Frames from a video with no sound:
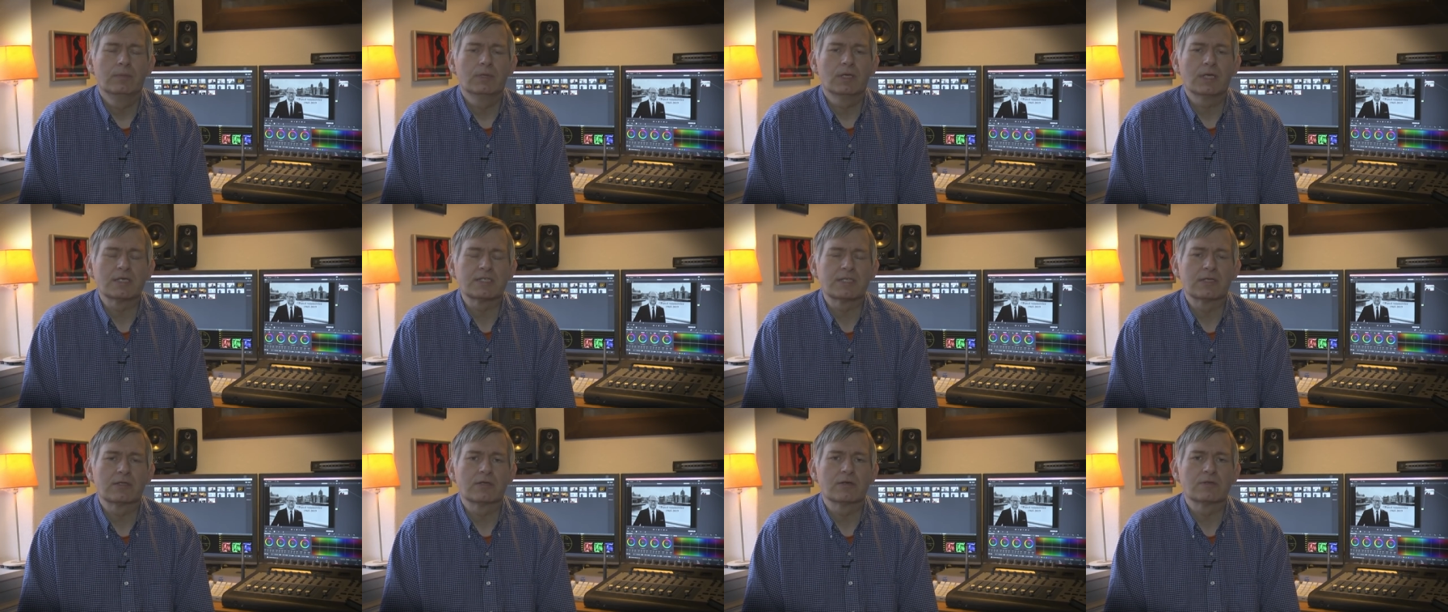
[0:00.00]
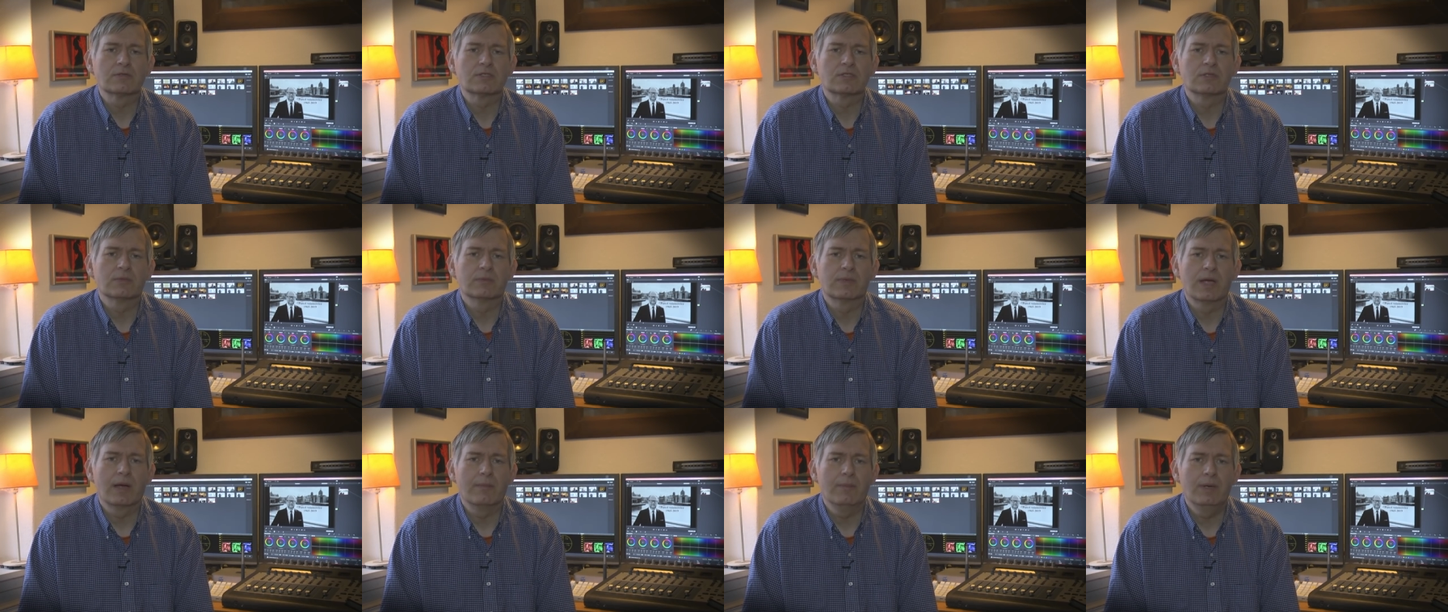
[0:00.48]
Ja stanąłem z
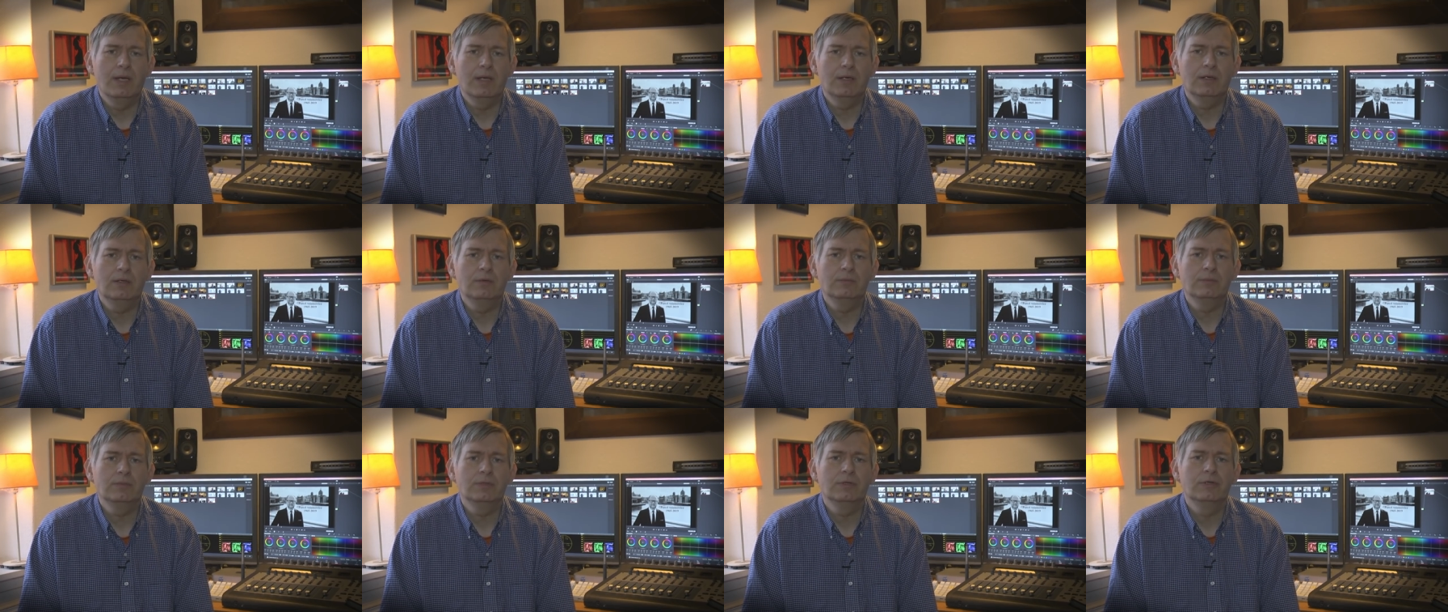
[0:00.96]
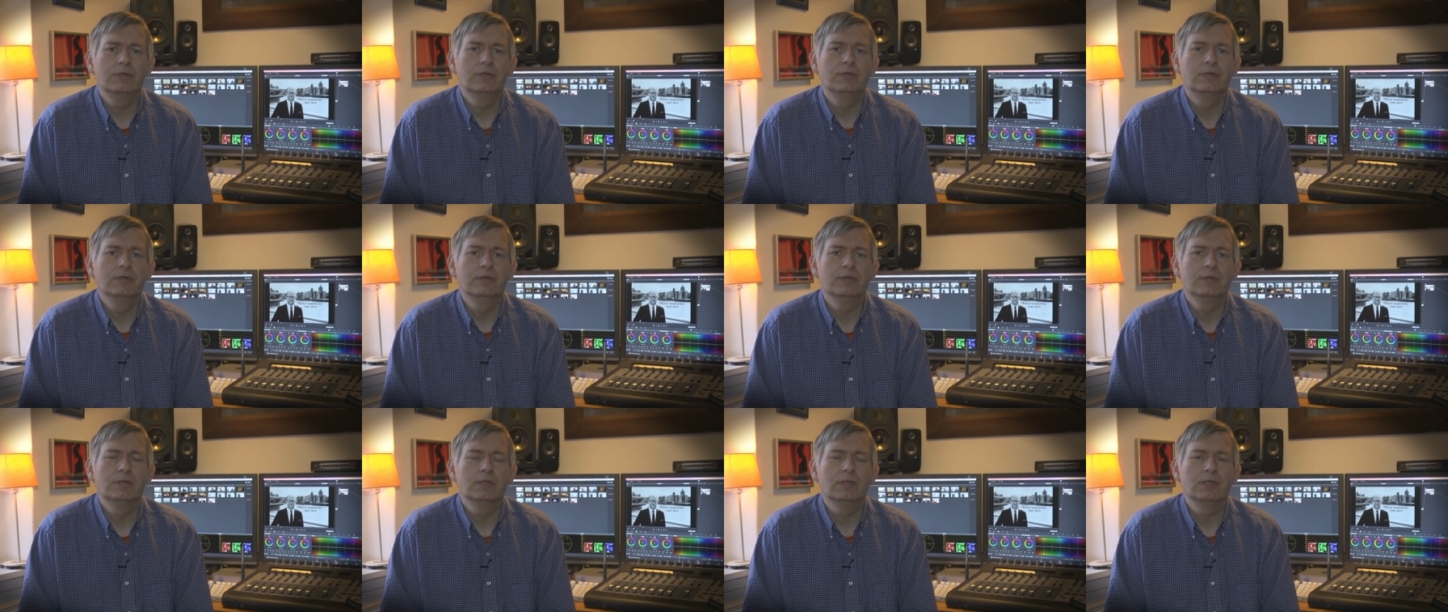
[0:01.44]
tą kamerą
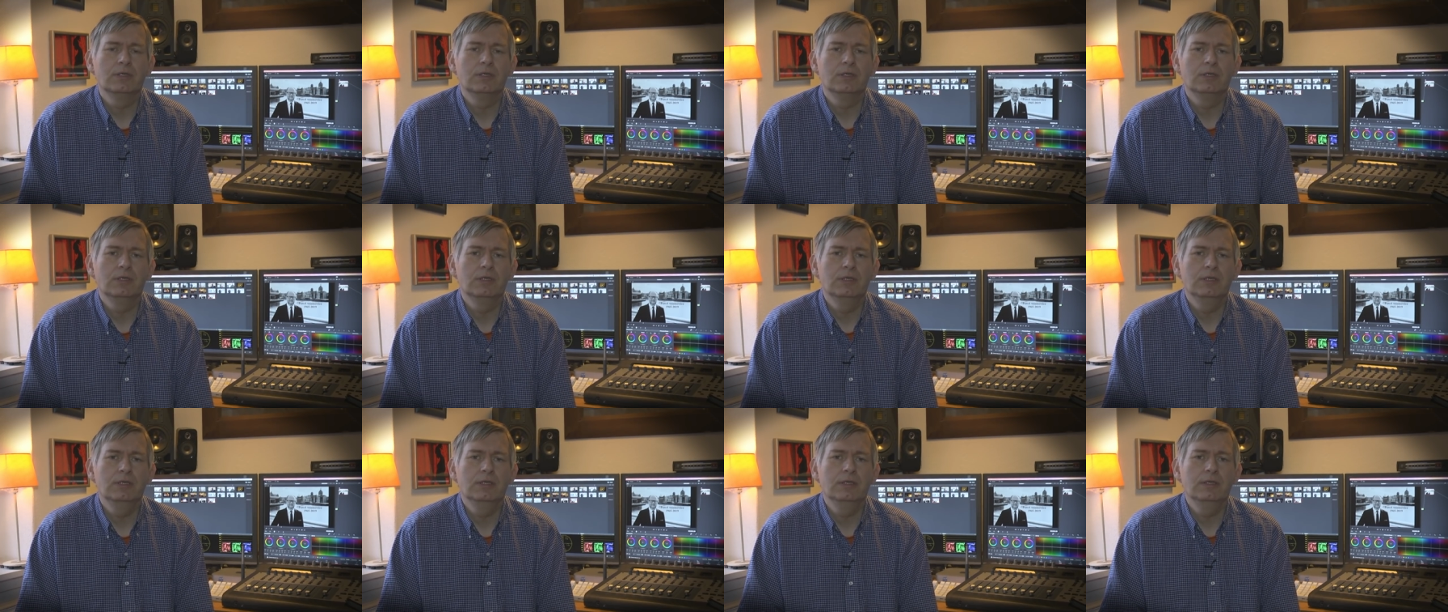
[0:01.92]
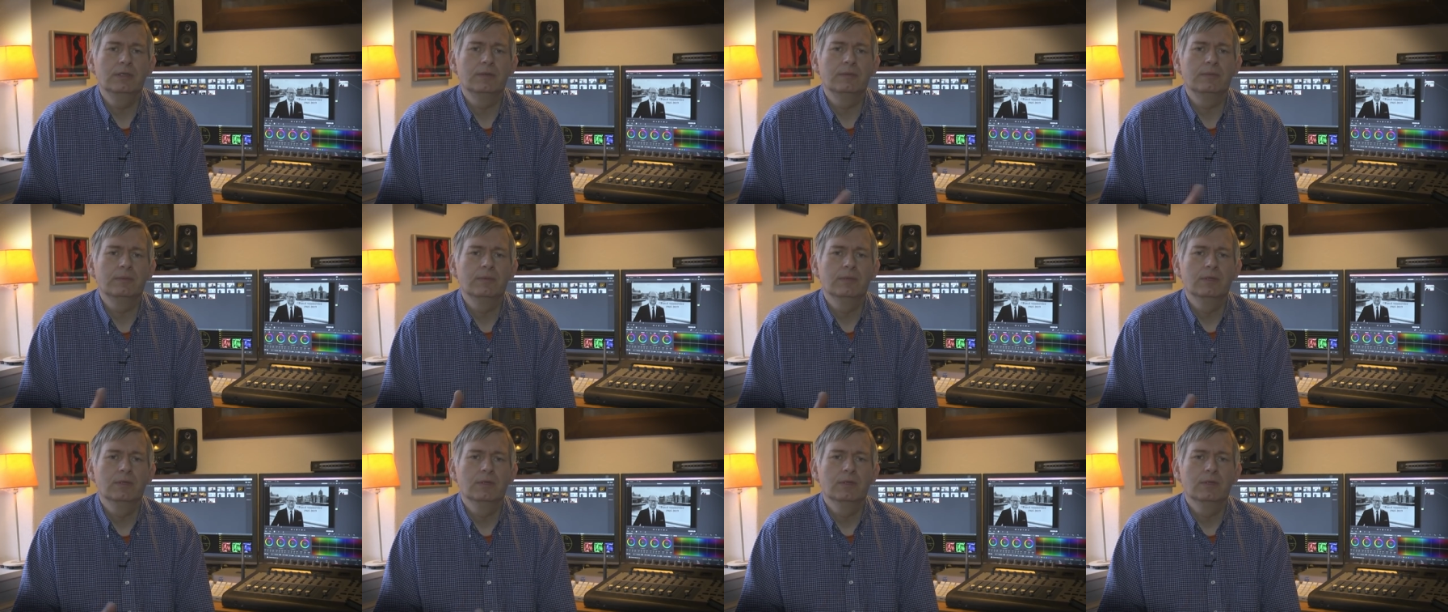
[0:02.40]
i